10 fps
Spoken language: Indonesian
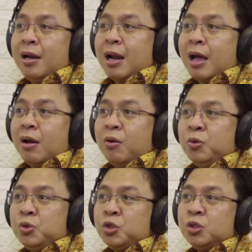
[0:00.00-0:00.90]
Nah,
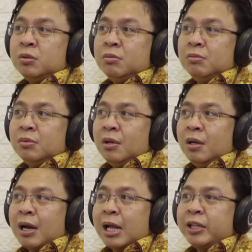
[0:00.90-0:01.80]
khusus
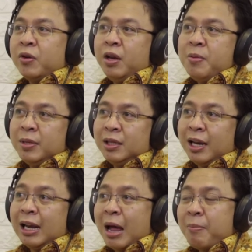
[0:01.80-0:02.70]
kategori
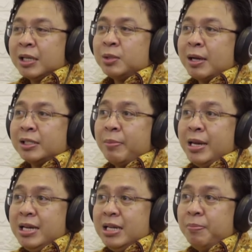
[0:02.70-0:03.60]
menteri lama semacam
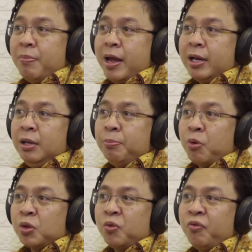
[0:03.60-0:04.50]
ini, baik di
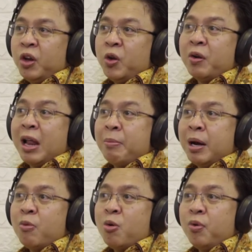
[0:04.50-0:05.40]
portofolio
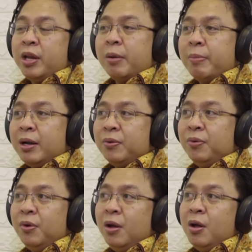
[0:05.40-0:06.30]
lama maupun yang
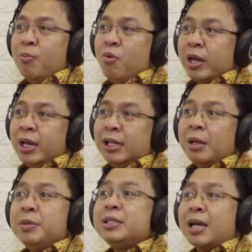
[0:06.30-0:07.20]
baru, mungkin
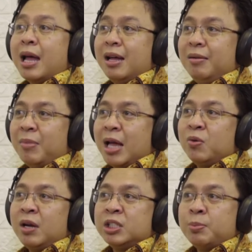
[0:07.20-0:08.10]
kita bisa
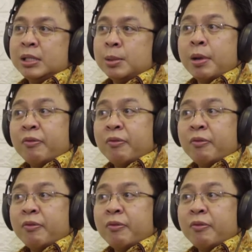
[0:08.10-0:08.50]
melakukan semacam